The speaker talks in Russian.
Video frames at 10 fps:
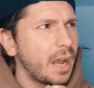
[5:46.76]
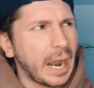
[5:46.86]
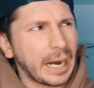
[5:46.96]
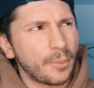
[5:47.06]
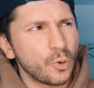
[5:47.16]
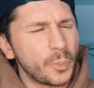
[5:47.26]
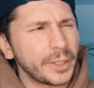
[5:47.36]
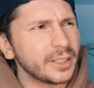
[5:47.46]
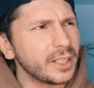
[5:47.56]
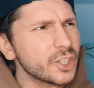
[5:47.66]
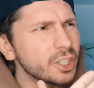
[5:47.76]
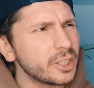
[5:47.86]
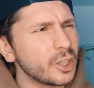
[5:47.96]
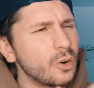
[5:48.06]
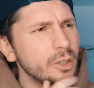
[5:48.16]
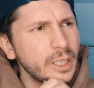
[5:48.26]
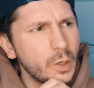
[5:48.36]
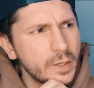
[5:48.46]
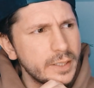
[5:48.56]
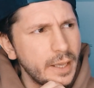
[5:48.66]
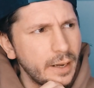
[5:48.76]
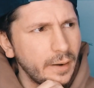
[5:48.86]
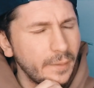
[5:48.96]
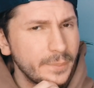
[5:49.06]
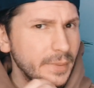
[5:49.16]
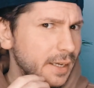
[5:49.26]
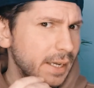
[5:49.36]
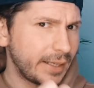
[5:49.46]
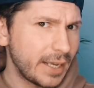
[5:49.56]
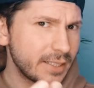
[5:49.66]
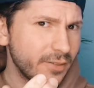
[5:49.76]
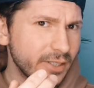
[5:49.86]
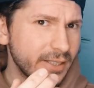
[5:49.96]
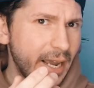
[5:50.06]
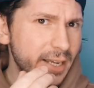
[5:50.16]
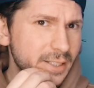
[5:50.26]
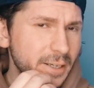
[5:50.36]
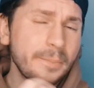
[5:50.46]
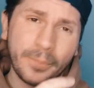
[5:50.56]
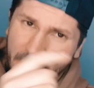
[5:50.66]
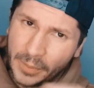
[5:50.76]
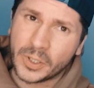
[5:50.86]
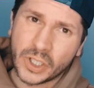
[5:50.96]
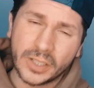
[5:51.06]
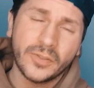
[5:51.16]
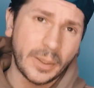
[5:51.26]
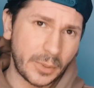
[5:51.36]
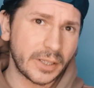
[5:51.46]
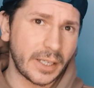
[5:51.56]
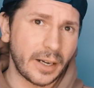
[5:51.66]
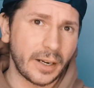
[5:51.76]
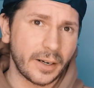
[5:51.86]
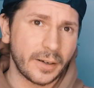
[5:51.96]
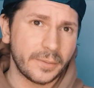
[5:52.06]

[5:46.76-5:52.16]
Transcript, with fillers: А кому принадлежит рекорд такой серии? Если вы знаете, напишите в комментариях.